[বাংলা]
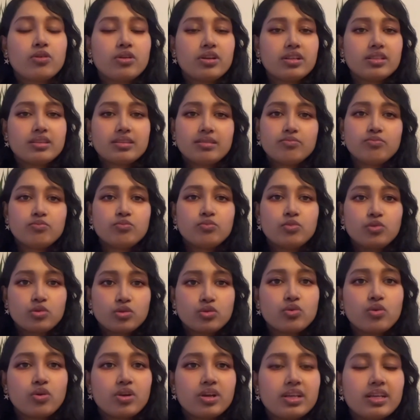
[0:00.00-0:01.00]
করে
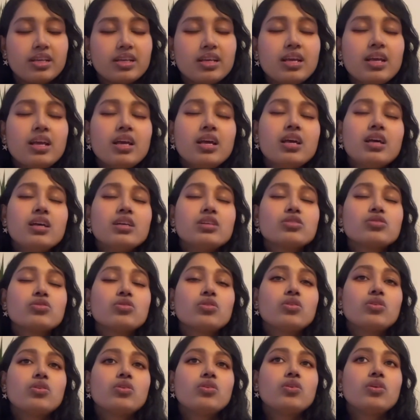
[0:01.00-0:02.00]
বোধ করে
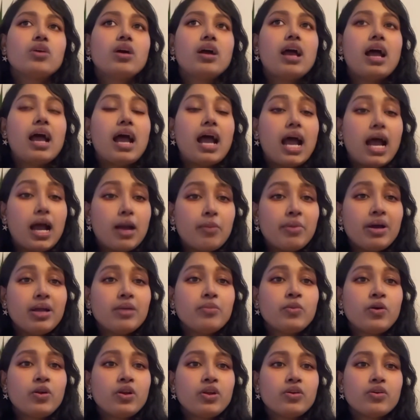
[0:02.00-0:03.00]
সো আমার
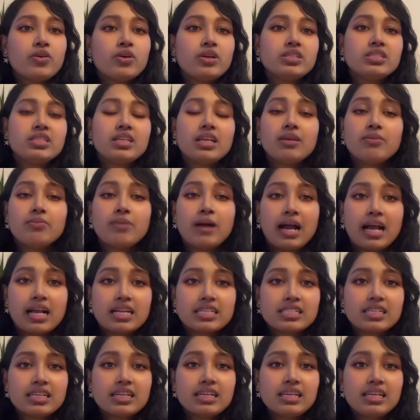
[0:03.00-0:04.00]
মনে হয় সেই
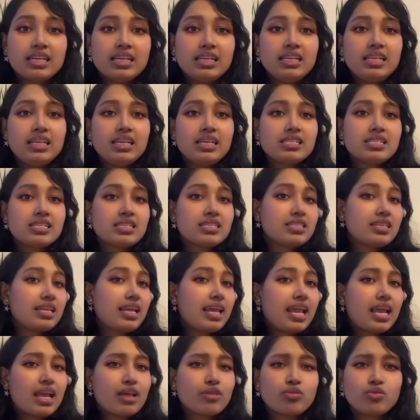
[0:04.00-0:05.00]
ভাষাকে নিয়ে জাস্ট
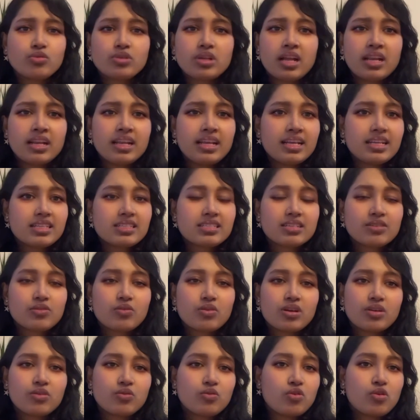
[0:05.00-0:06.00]
এত টানা হেঁচড়া
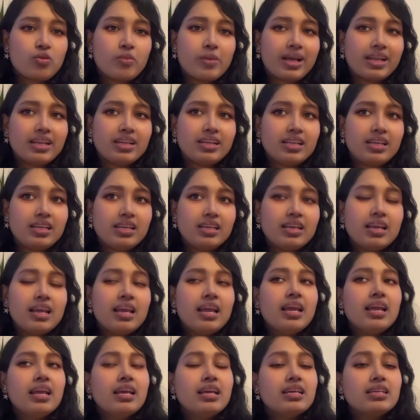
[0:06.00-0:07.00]
করার কোনো মানে নেই
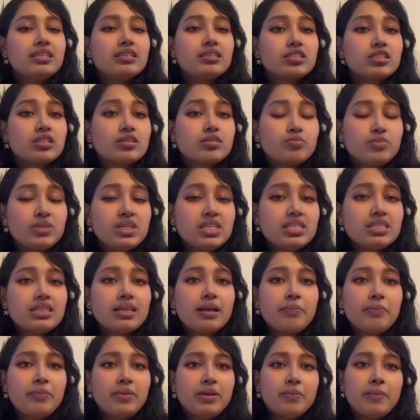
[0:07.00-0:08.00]
মীর
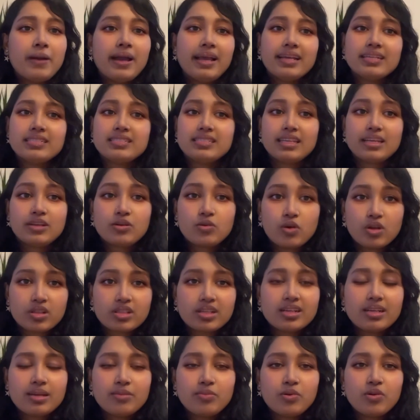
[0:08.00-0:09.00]
সাব্বির ভাইয়া যেই
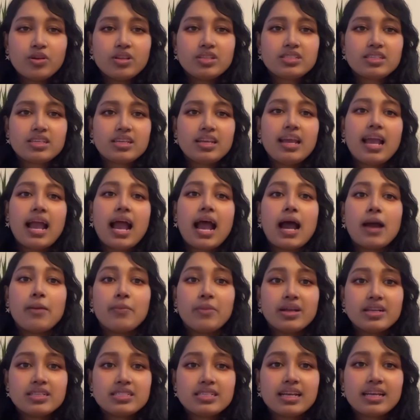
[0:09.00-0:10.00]
কথাটা বলেছে
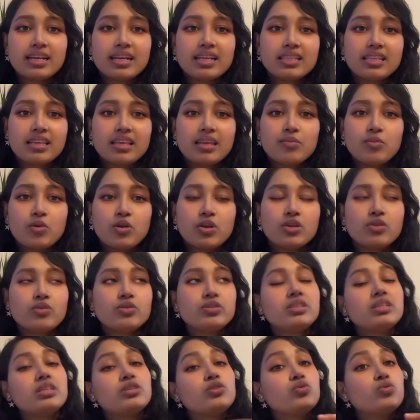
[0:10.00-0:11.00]
আমার জায়গা থেকে মনে
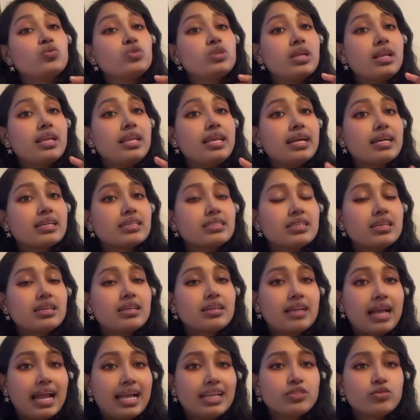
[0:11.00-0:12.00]
হচ্ছে টোটালি একটা
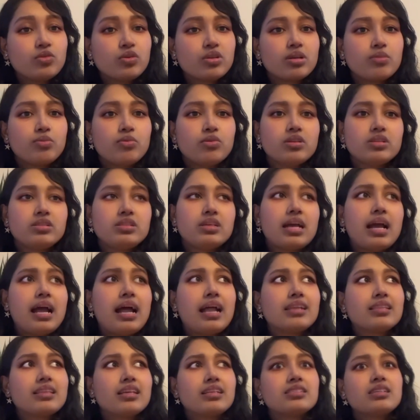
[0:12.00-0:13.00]
রাইট কথা বলেছে
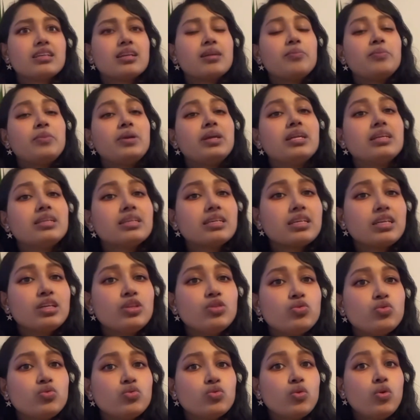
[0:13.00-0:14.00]
আর তাছাড়া মেয়েটা
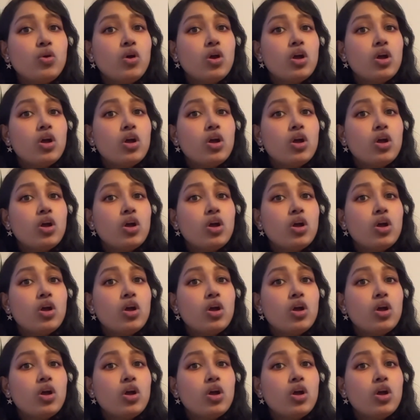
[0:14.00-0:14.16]
কিন্তু